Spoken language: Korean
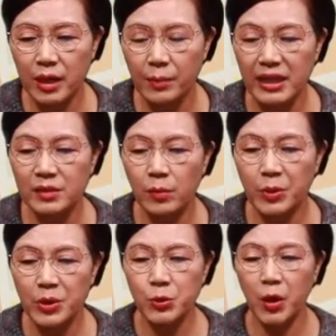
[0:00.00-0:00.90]
말씀에
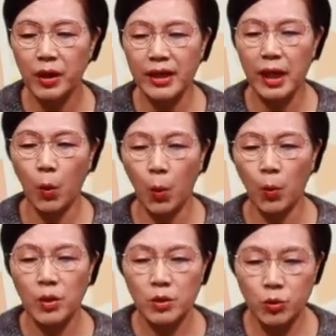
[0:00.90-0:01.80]
비추어
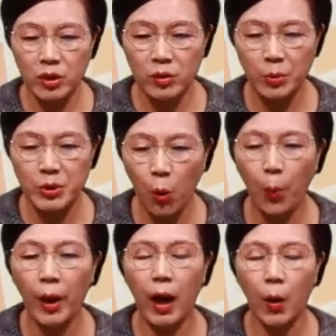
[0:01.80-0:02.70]
깨닫고 숨김없이
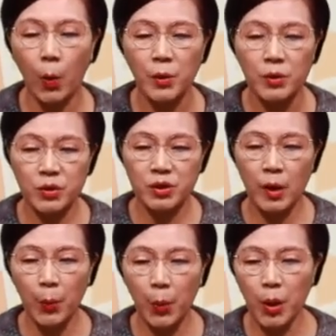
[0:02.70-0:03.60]
고백하고
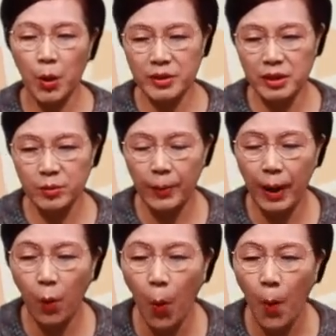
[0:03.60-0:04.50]
주님의 보혈로 씻음을
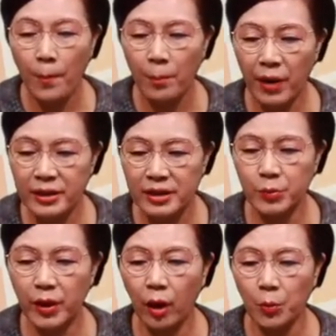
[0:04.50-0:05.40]
받고
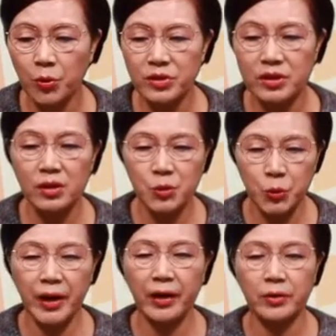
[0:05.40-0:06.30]
말씀의 검으로 찔러
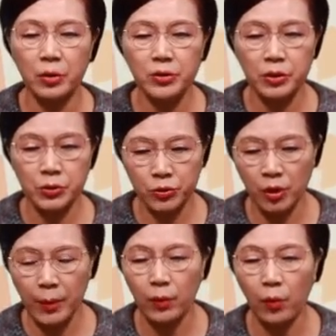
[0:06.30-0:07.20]
쪼개어 영적인
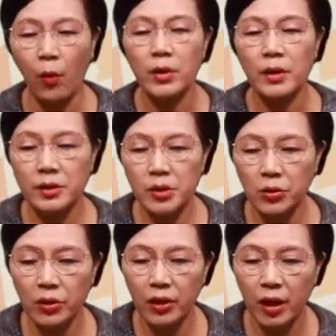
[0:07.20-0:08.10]
수술을 받고
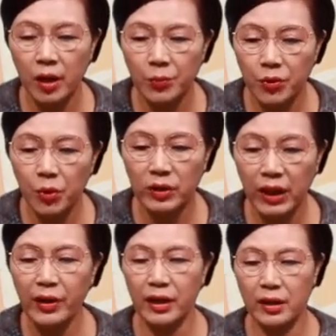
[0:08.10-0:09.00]
성령의 불로
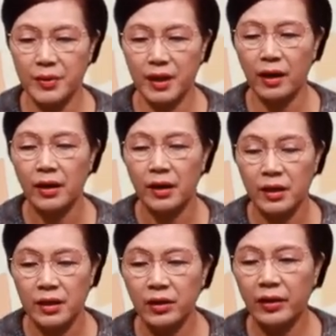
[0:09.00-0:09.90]
태워야 됩니다.
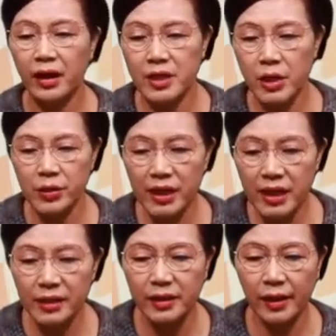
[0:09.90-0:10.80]
이렇게 죄를
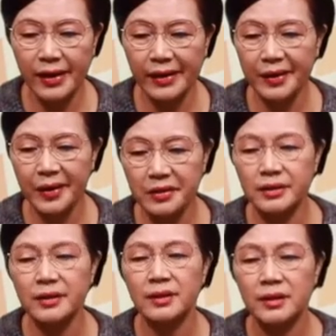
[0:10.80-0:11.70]
이길 때
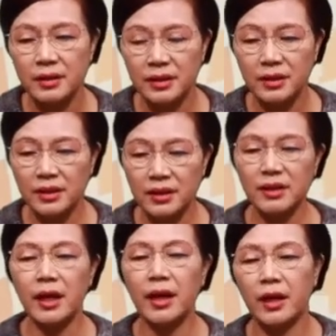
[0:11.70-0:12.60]
하나님께서는 그를
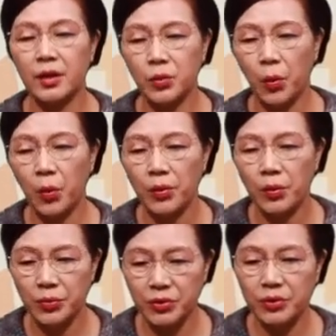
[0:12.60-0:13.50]
크게 또
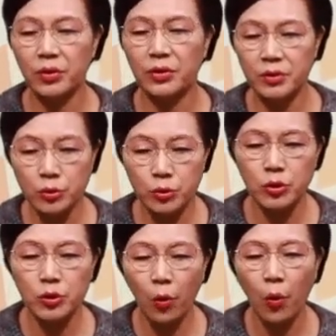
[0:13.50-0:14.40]
붙들어
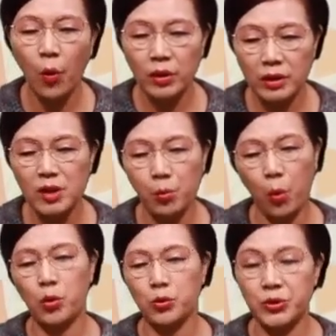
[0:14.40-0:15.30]
써주시고 큰
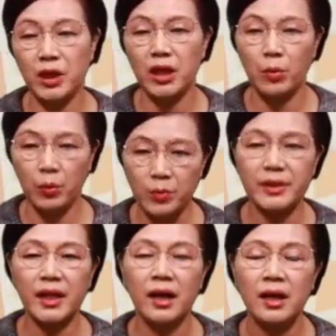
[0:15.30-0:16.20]
복을 주시게 됨을
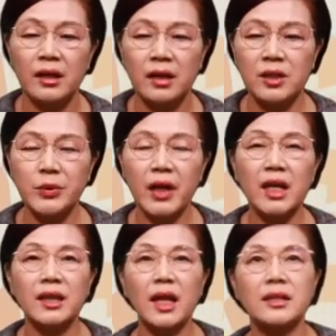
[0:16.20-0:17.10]
봅니다. 그래서 우리가
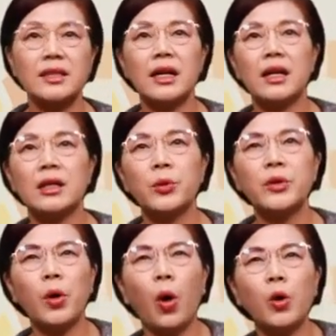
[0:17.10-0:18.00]
이 땅을
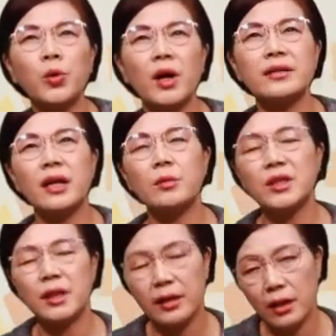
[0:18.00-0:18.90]
살아가는 거룩한 삶을
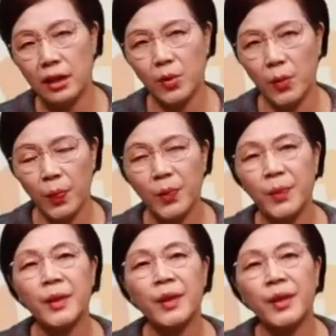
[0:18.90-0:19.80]
살아내려면
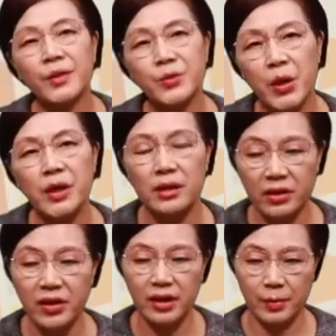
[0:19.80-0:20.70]
죄를
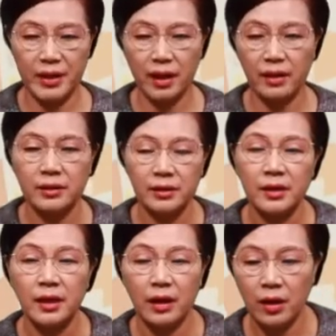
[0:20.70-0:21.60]
이겨야 됩니다.
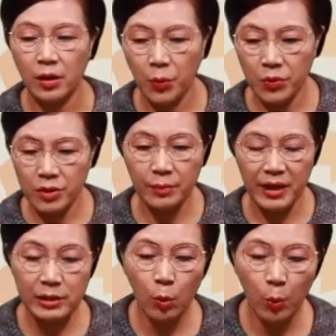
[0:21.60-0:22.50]
어, 오늘
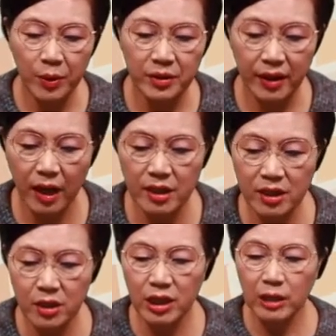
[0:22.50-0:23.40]
말씀해 보면
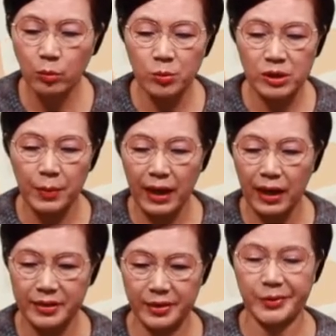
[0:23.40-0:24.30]
다시는 죄를 범치 말라
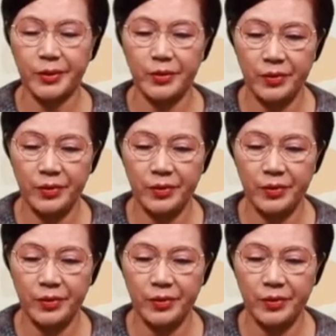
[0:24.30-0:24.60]
하셨어요.